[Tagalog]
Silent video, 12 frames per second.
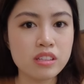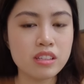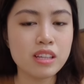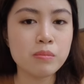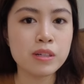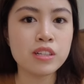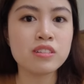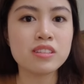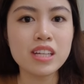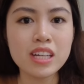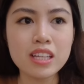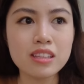Hindi pa yun yung
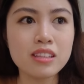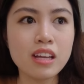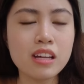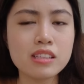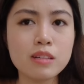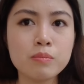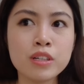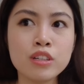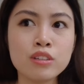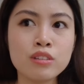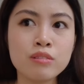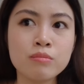ticket, hindi pa
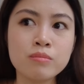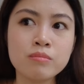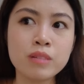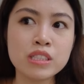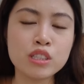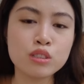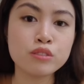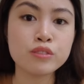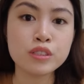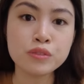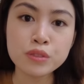yun yung budget ko for